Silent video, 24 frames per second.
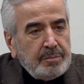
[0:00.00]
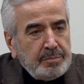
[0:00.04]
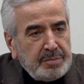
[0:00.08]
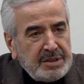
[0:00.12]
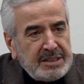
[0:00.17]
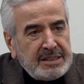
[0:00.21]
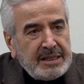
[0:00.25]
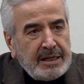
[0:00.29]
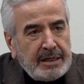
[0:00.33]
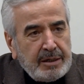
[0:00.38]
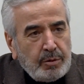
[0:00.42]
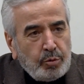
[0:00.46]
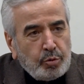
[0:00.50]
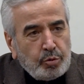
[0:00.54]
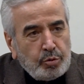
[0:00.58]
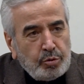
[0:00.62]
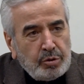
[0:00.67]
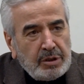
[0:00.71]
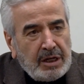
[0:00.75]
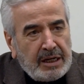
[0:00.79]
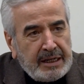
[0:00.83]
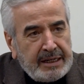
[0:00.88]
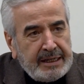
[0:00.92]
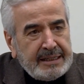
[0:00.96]
bize
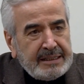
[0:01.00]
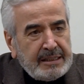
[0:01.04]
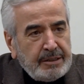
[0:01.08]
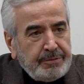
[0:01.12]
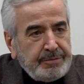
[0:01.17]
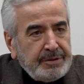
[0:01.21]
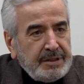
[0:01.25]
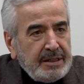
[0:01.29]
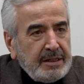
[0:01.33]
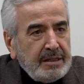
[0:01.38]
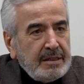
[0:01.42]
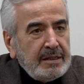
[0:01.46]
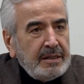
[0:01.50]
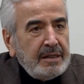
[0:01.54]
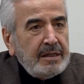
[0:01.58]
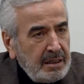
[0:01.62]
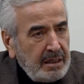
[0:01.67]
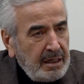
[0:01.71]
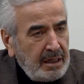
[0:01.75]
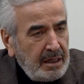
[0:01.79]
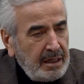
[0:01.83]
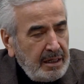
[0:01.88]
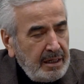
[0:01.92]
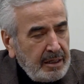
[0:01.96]
onun ana hedefinin
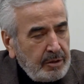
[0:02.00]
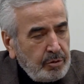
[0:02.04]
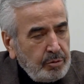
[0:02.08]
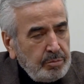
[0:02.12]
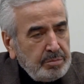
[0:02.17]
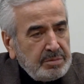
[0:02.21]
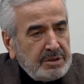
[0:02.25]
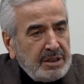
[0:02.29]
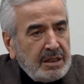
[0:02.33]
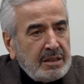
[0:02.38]
leallekum